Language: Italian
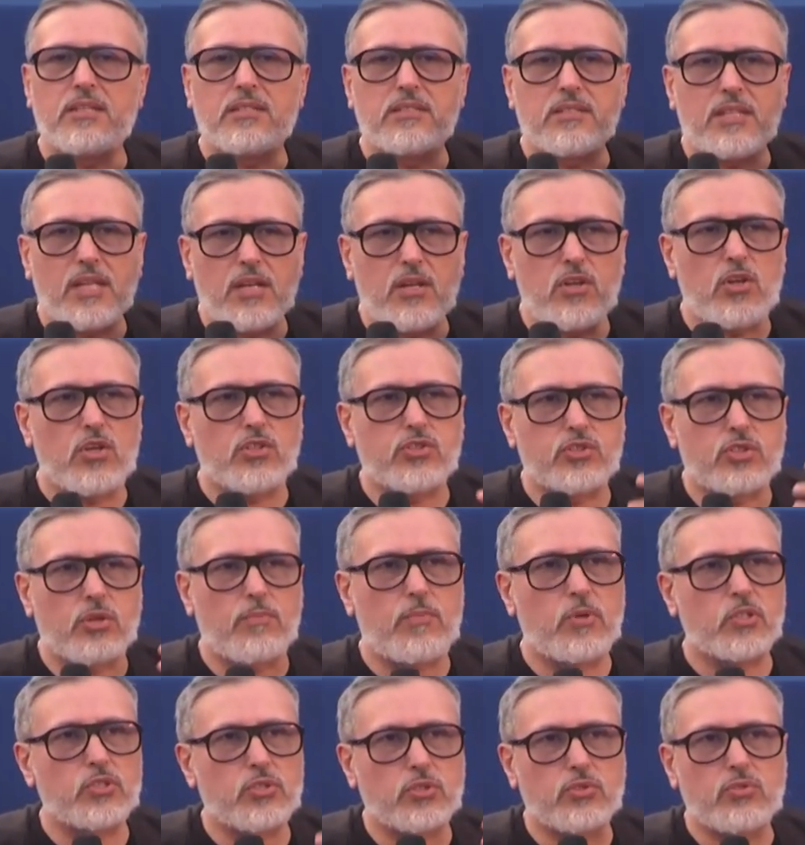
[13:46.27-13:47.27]
del nostro
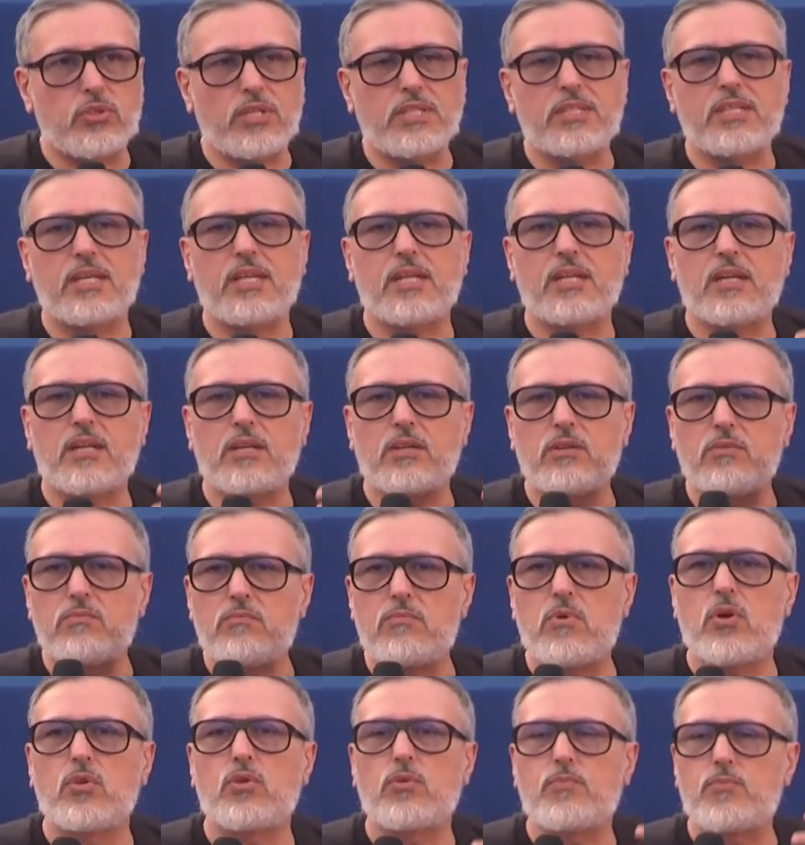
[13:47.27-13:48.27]
posto sulla terra in
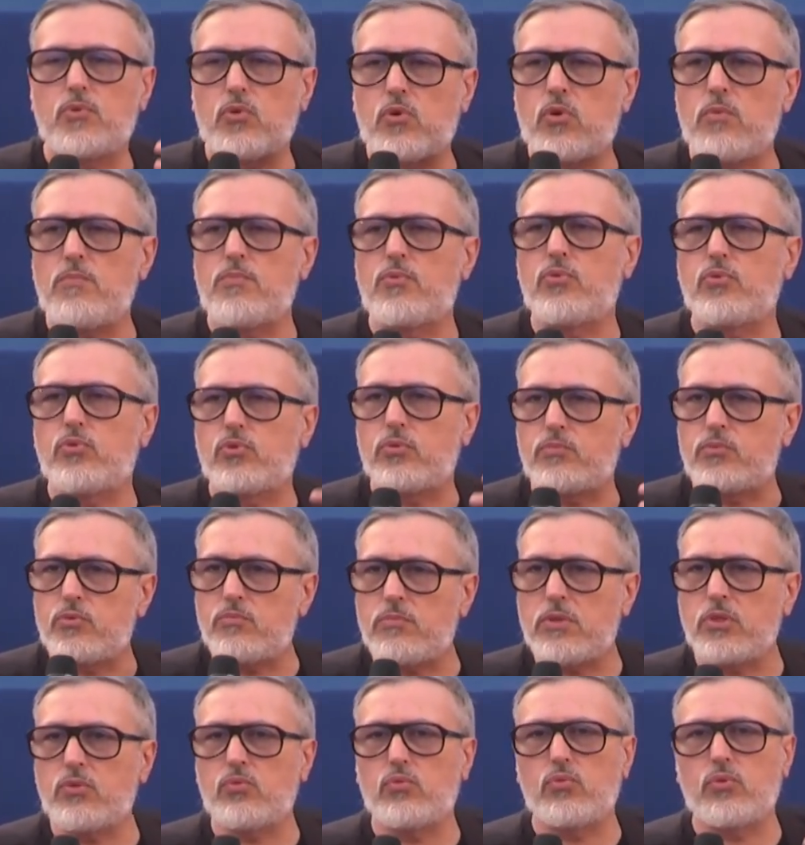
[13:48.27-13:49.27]
un modo più compiuto, più
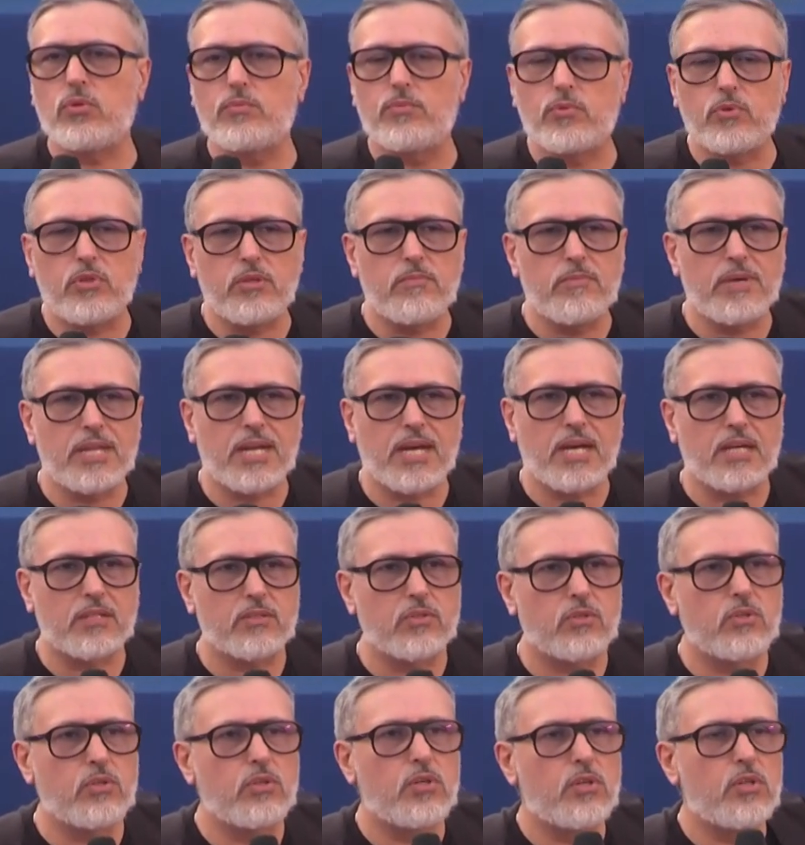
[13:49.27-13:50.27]
maturo, più
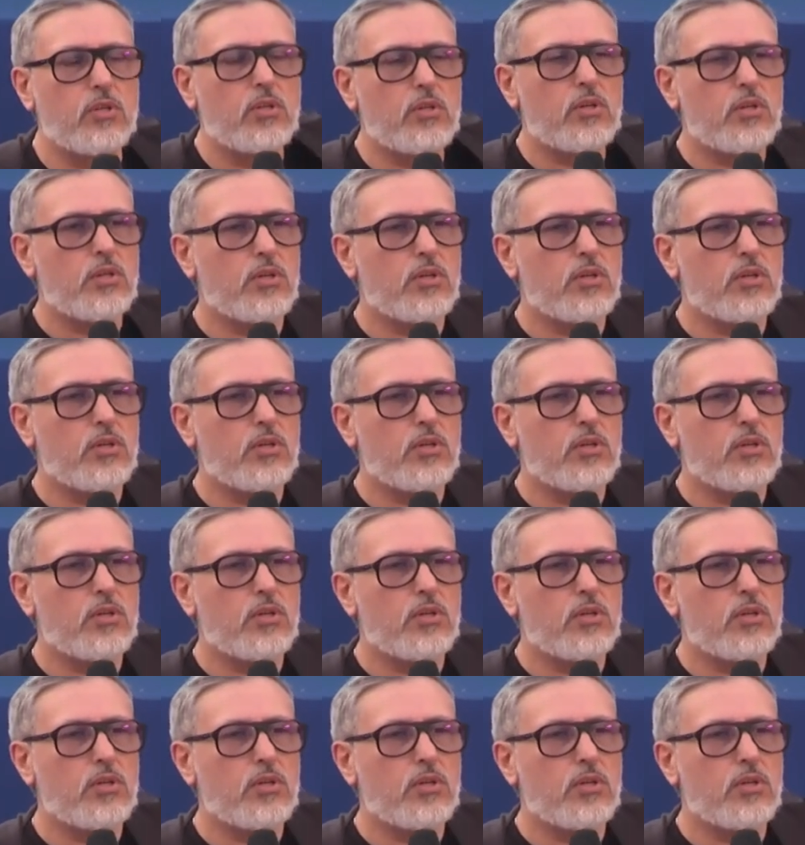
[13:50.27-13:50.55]
liberato